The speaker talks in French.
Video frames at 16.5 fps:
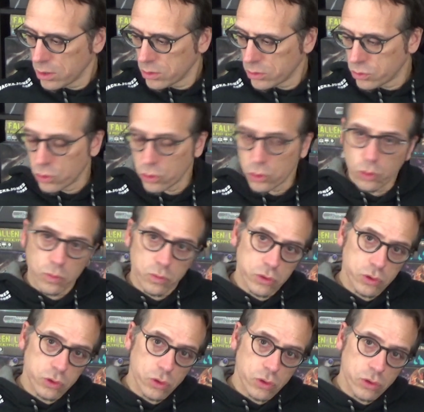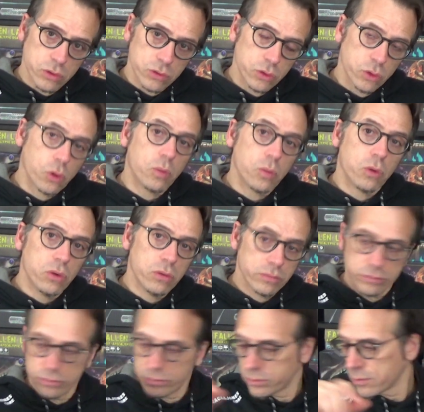De, de
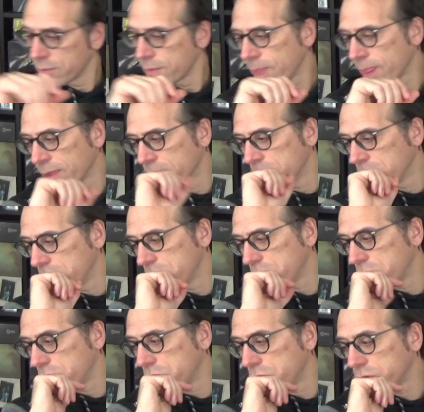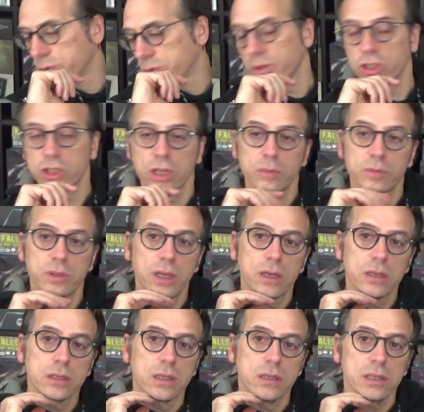combo euh, qui marche très
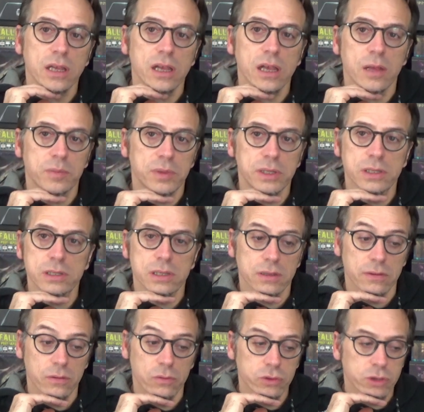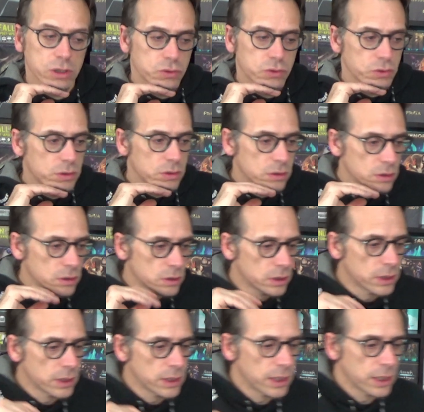bien, qui est très rapide, c'est vraiment très cool.
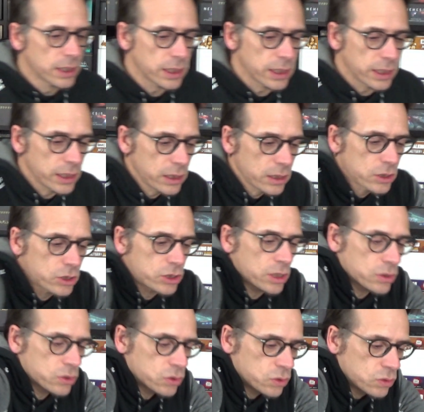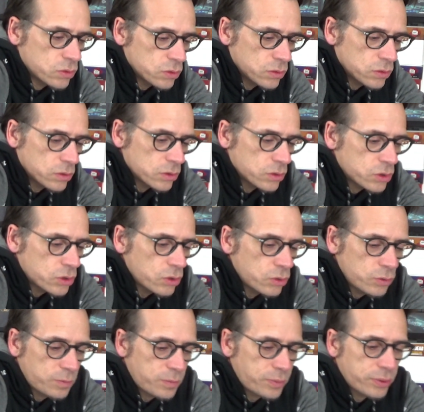Et j'ai reçu The
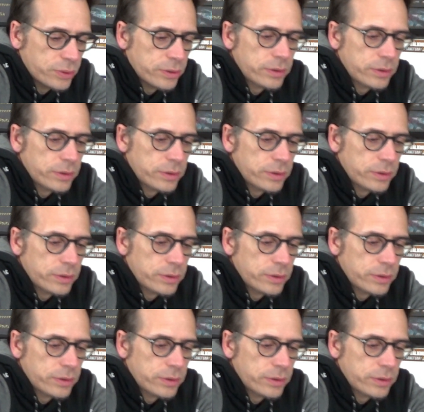Loop,